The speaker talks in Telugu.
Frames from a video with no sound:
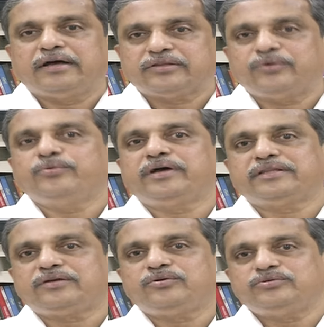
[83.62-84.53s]
ఆ
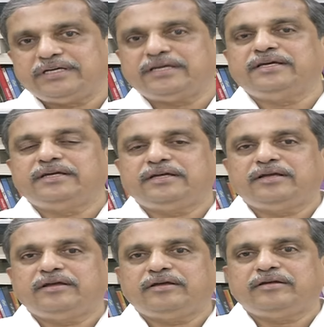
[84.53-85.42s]
తరువాత రోజే
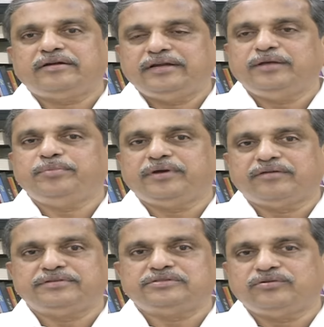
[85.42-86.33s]
టీడీపీ
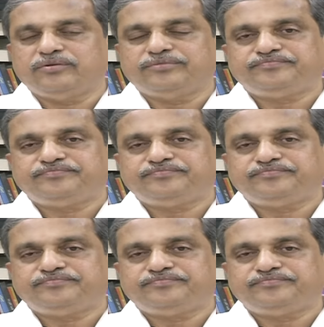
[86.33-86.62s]
ఆఫీస్లో